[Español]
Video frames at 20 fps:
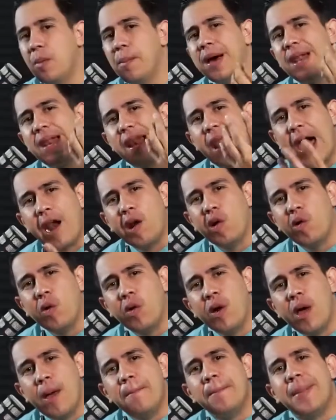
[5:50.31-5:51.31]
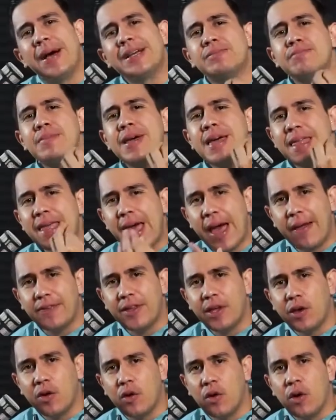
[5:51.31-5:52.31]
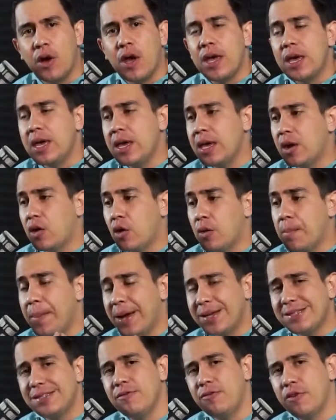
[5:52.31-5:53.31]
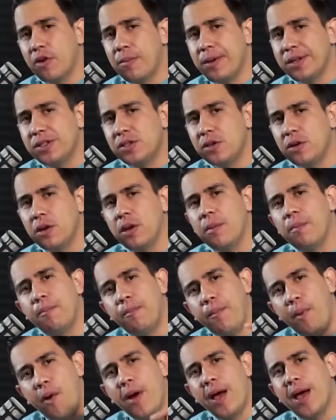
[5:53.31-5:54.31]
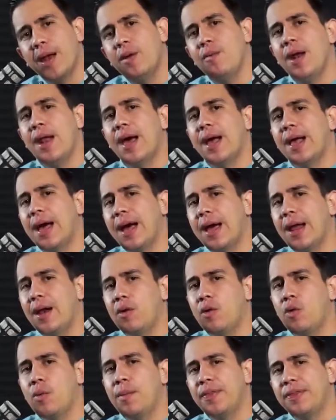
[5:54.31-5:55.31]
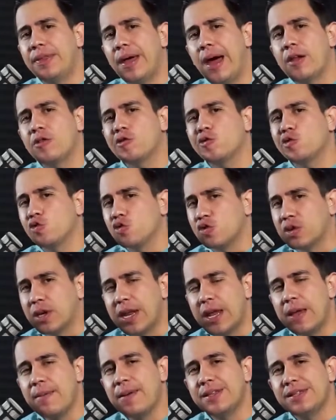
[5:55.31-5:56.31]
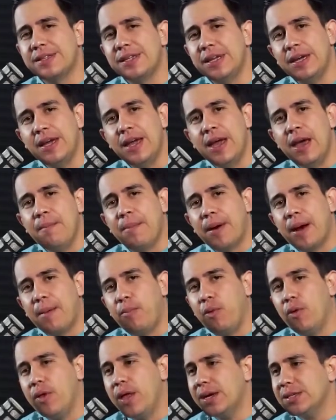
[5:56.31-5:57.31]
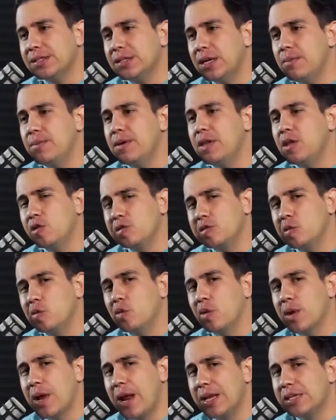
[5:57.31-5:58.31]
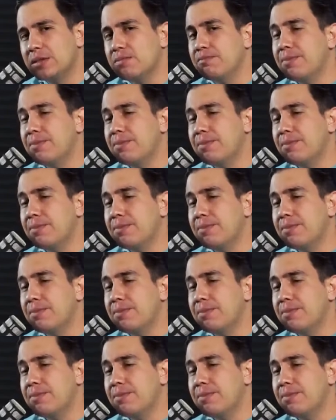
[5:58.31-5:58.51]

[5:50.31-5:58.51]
más largo, más mediático y con más información, pónganlo en la caja de los comentarios, suscríbanse para poder hacer videos tutoriales